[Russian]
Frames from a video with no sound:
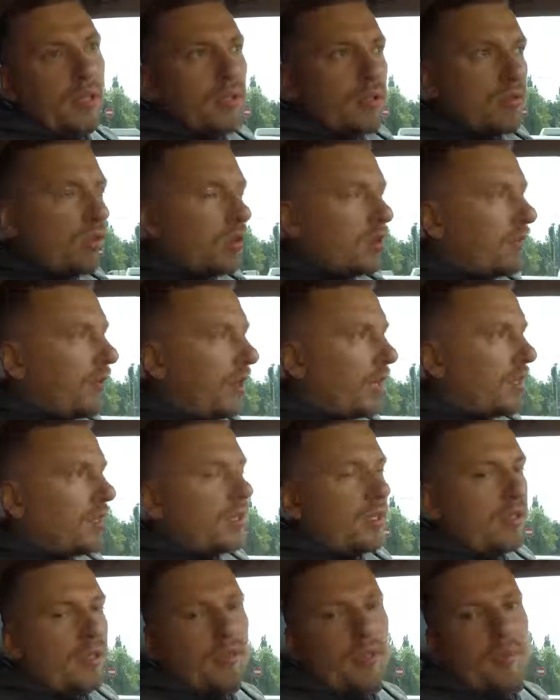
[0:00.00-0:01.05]

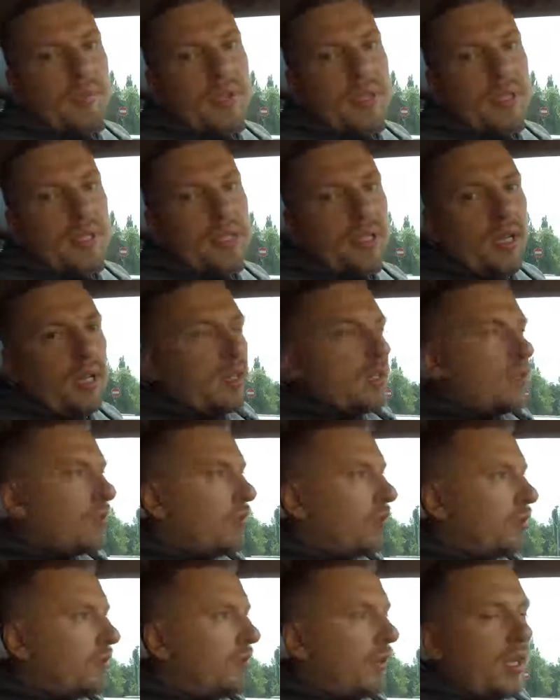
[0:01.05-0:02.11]
120, 150,
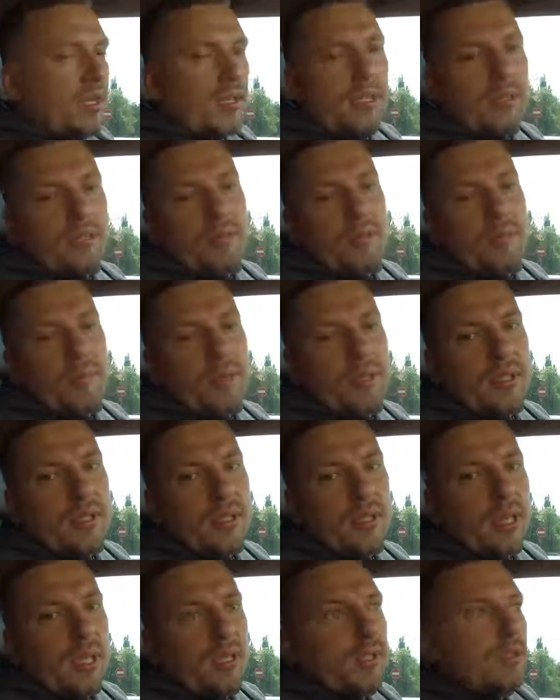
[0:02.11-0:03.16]
120,
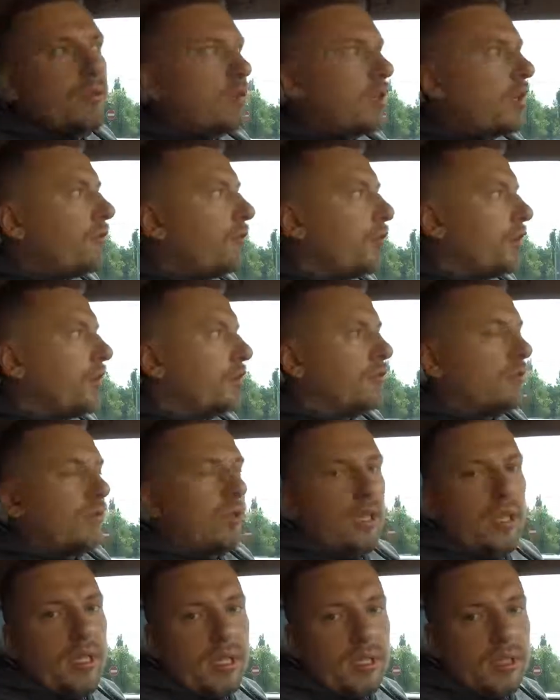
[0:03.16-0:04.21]
150. Ни у кого нету
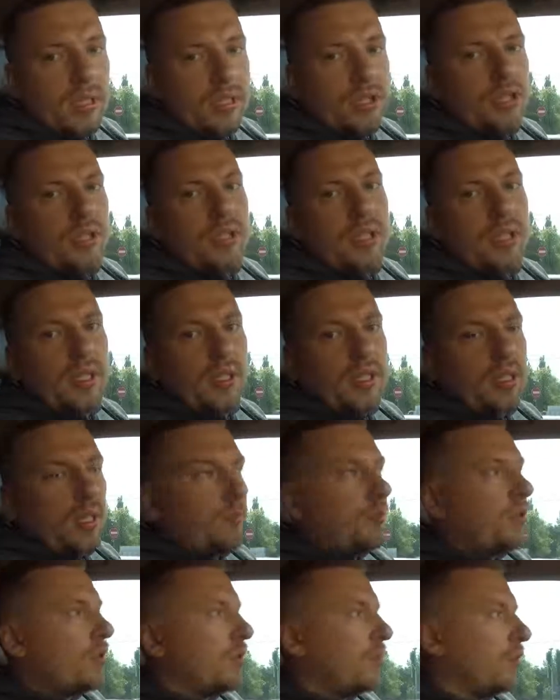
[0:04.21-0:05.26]
300, 400,
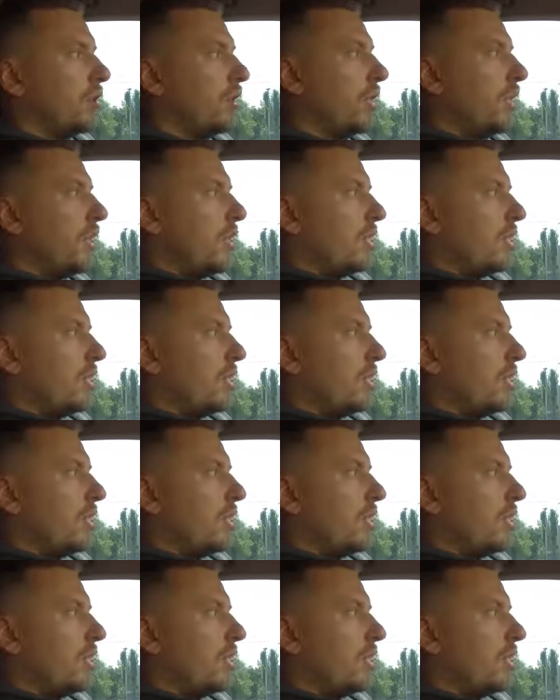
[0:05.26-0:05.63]
500.